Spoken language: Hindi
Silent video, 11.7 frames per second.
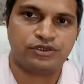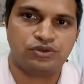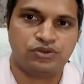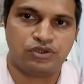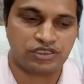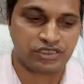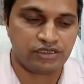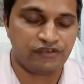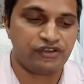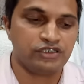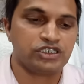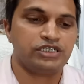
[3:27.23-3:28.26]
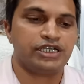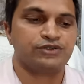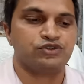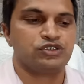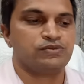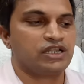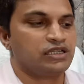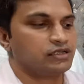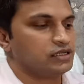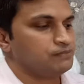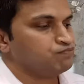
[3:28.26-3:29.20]
दूं थोड़ा सा डिफरेंशियल डायग्नोसिस बनाने
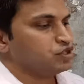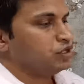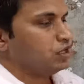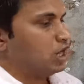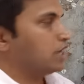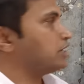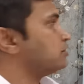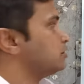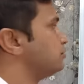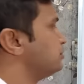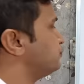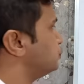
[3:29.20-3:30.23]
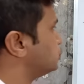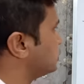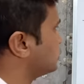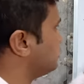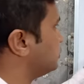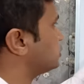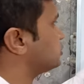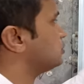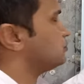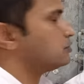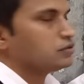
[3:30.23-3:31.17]
के अगर हमें फिशर की वजह
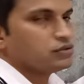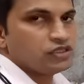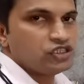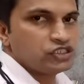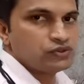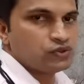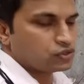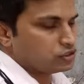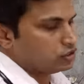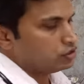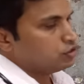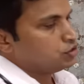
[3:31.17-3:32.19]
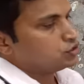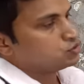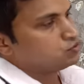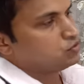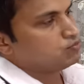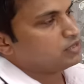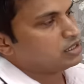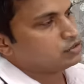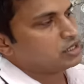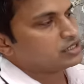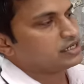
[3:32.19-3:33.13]
से इचिंग होगी तो वो मल
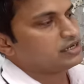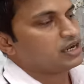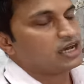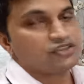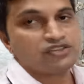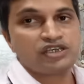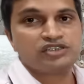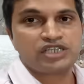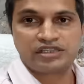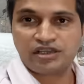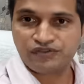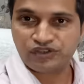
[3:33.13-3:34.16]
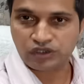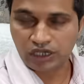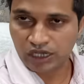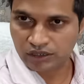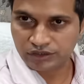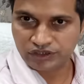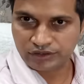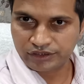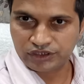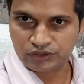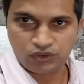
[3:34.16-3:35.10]
द्वार के अंदर ज़्यादा
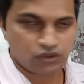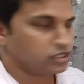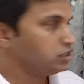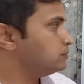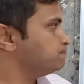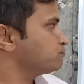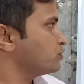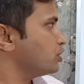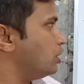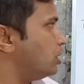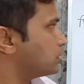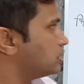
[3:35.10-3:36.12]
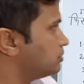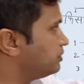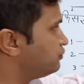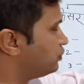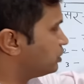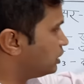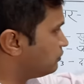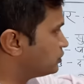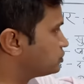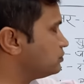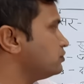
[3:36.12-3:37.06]
इचिंग होगी अगर हमें फंगल
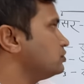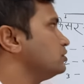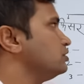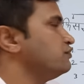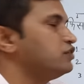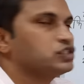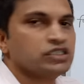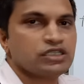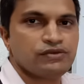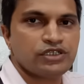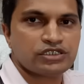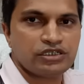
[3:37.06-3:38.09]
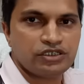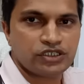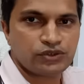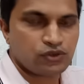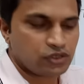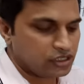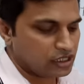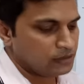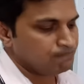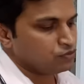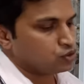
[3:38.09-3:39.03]
इन्फेक्शन की वजह से इचिंग हो रही है
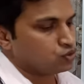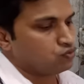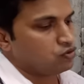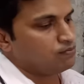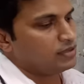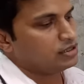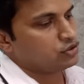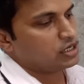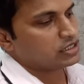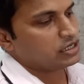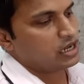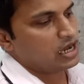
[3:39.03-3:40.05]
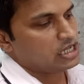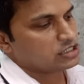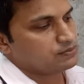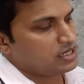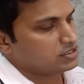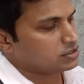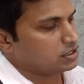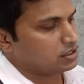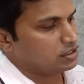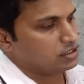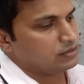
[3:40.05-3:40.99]
तो वो मल द्वार के आसपास के
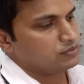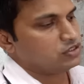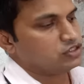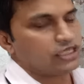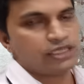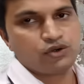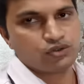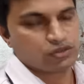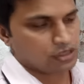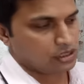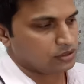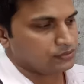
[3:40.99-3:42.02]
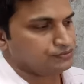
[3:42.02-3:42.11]
एरिया में ज़्यादा होती है